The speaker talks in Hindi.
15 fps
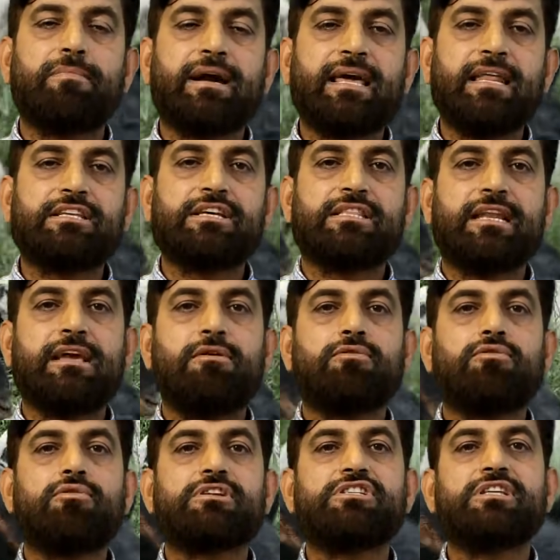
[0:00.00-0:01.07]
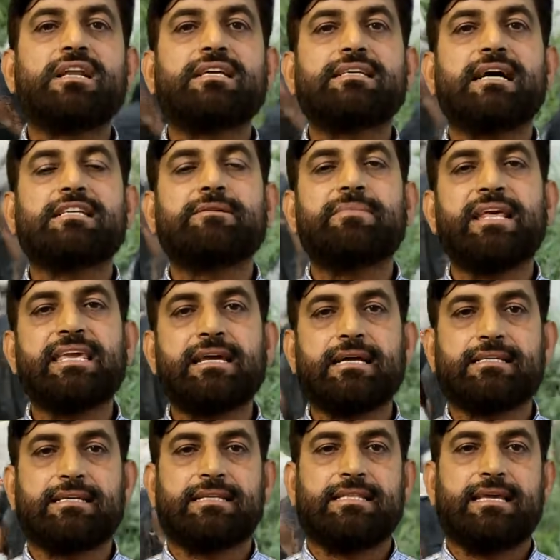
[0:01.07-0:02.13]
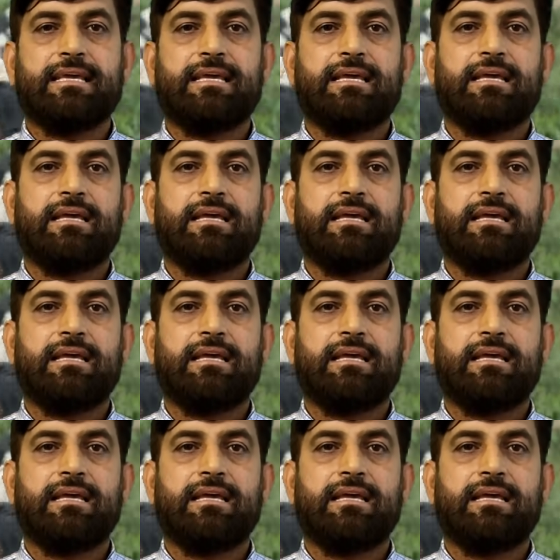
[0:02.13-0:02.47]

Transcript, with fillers: बकरे छतरे हैं उनको अच्छी तरह से हजम नहीं कर सकते